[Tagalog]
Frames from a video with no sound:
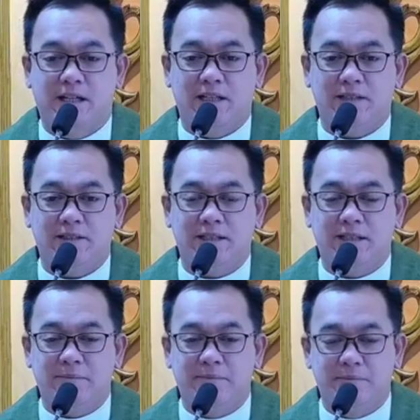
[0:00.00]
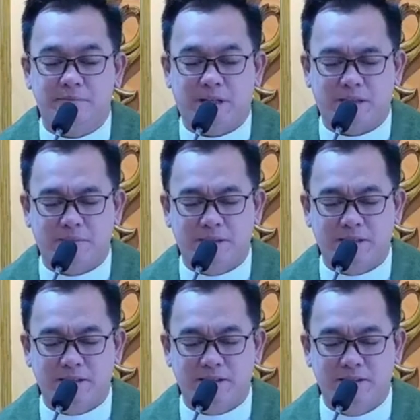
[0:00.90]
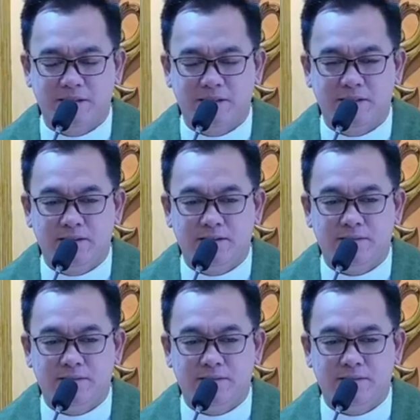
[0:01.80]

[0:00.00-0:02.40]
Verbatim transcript: at uh, sina, para bang